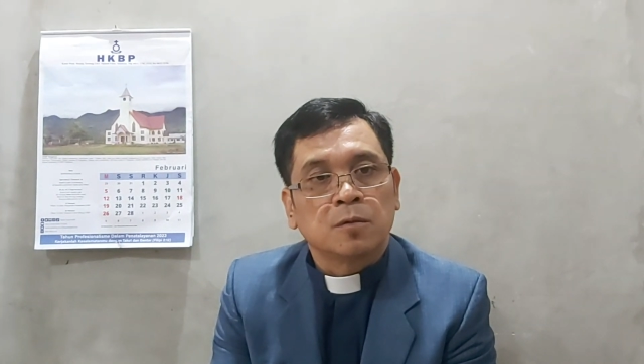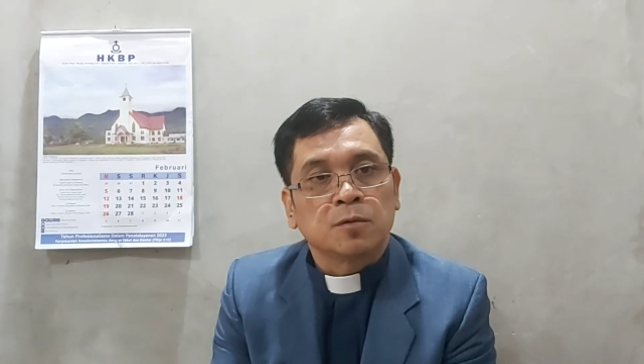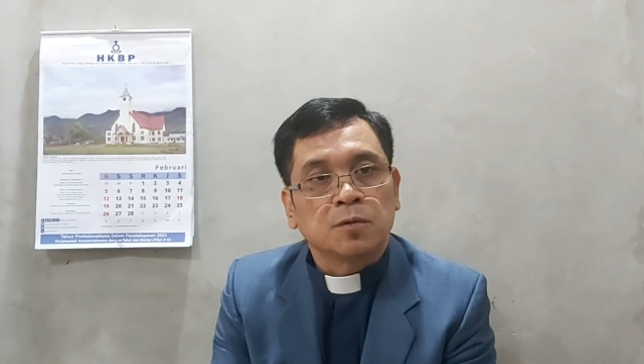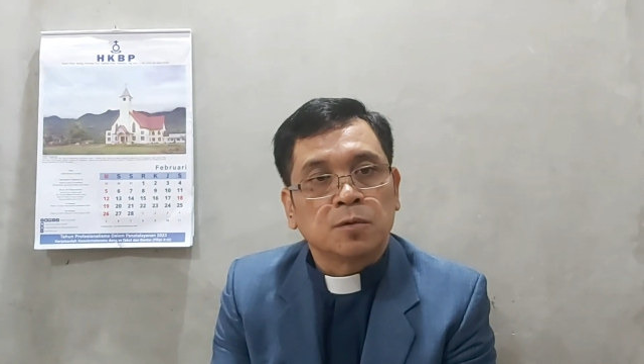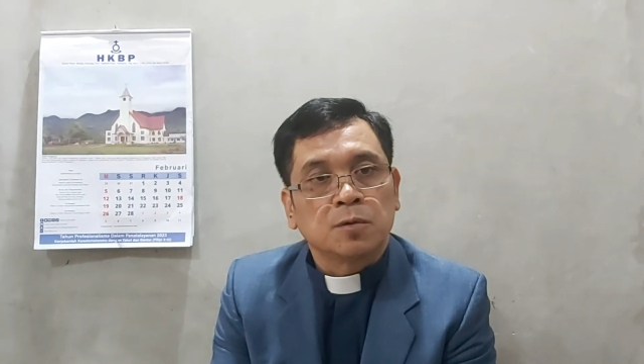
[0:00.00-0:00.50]

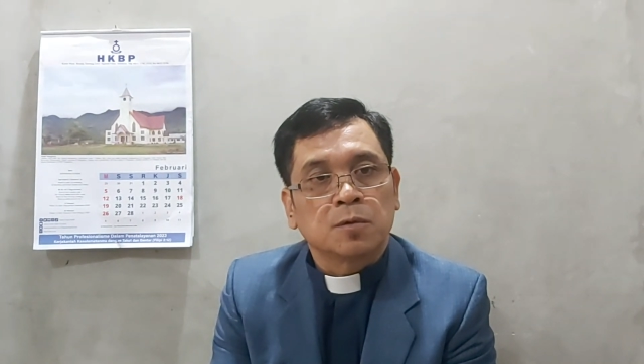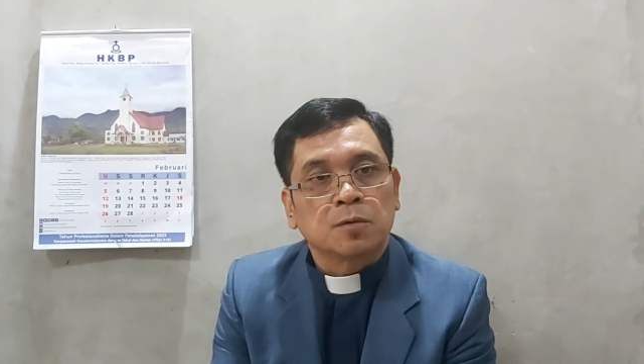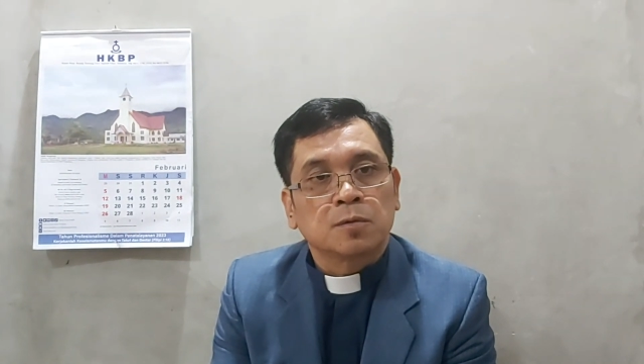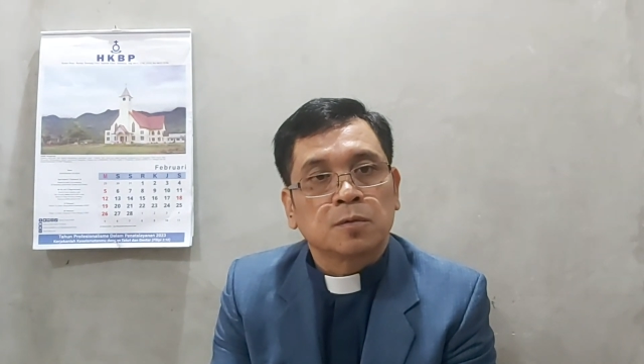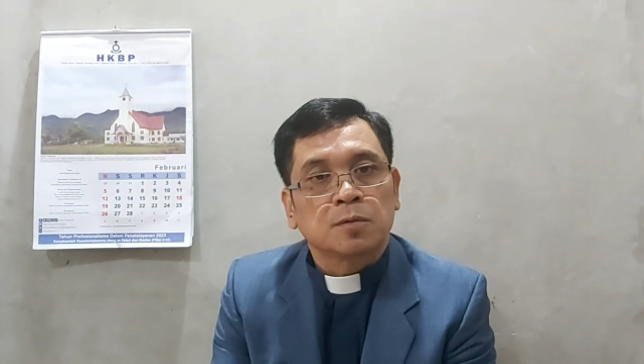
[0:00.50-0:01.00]
untuk
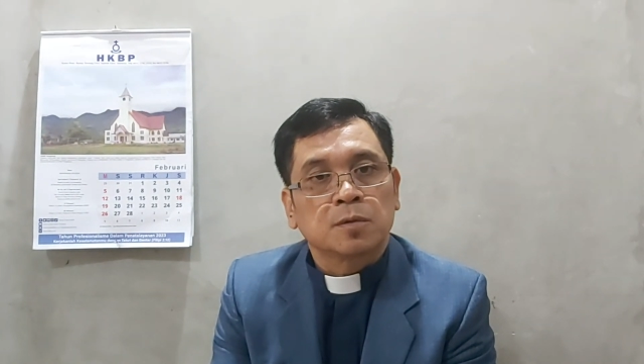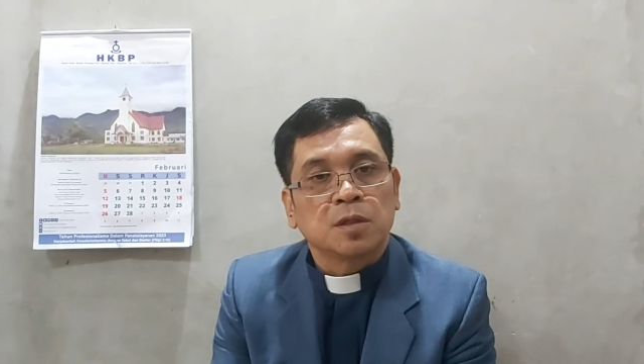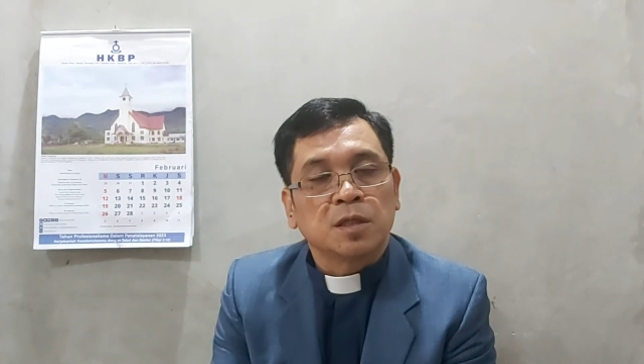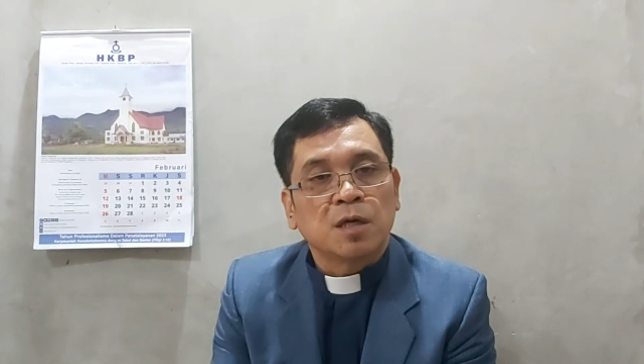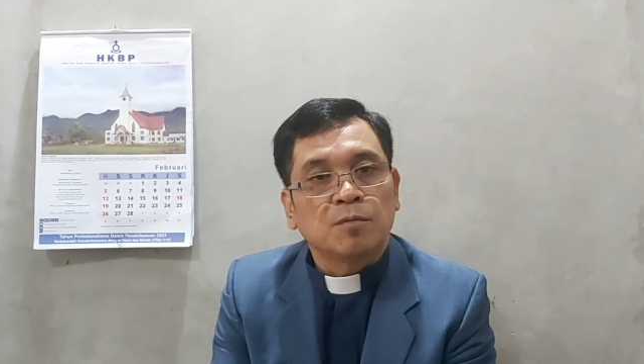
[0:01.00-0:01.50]

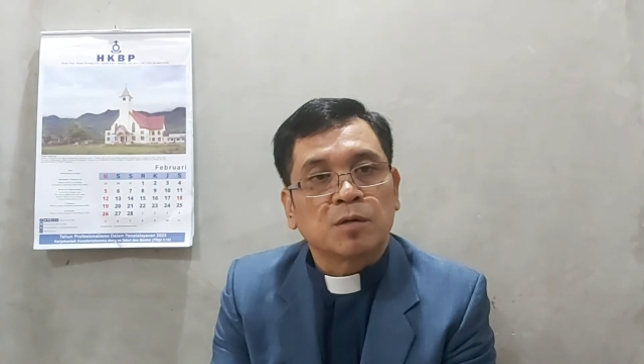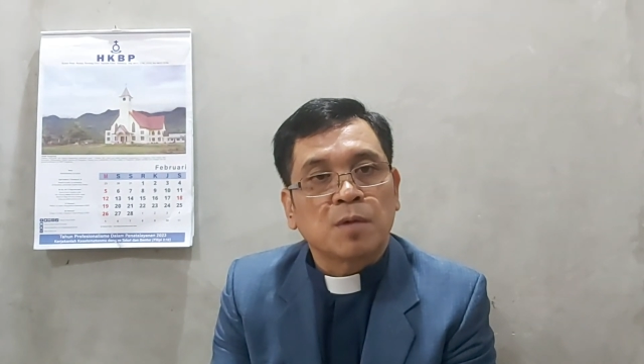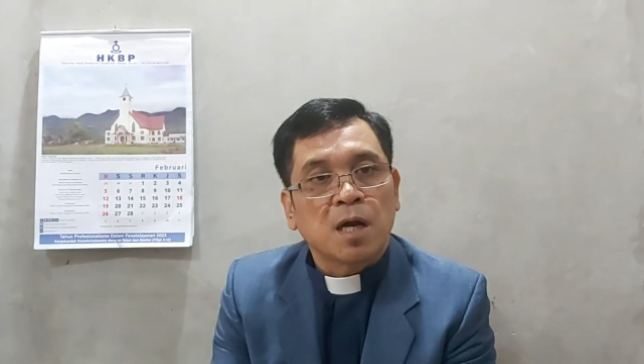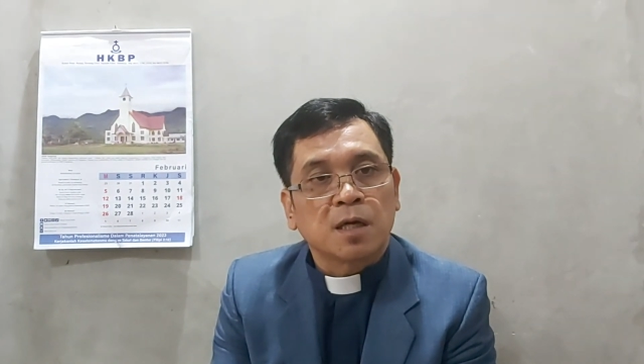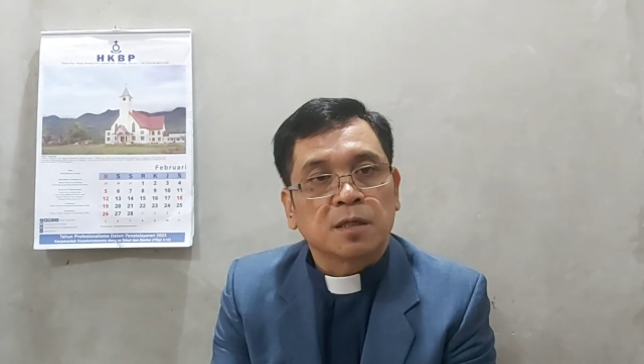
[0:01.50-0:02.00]
tidak
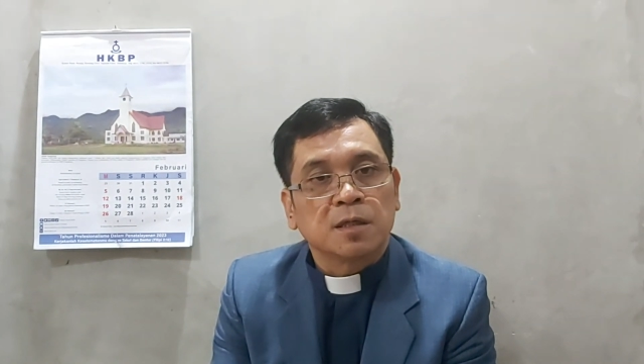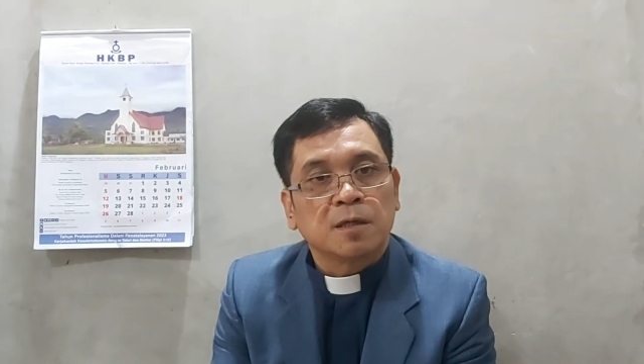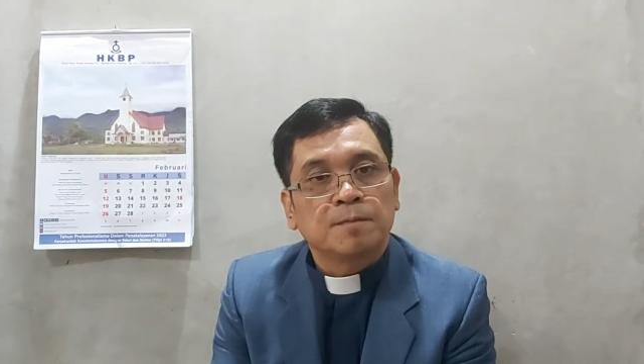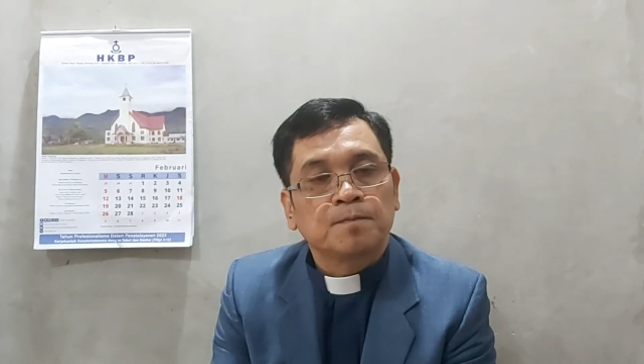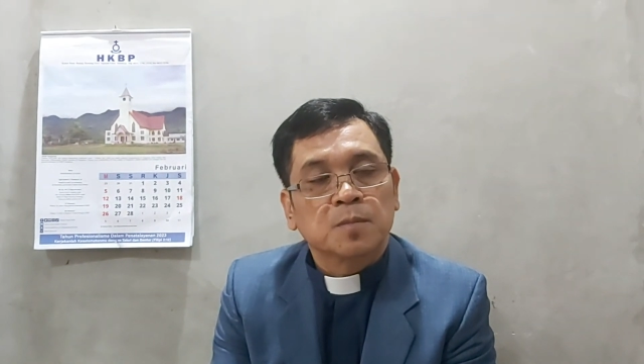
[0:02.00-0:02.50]
berbahagia.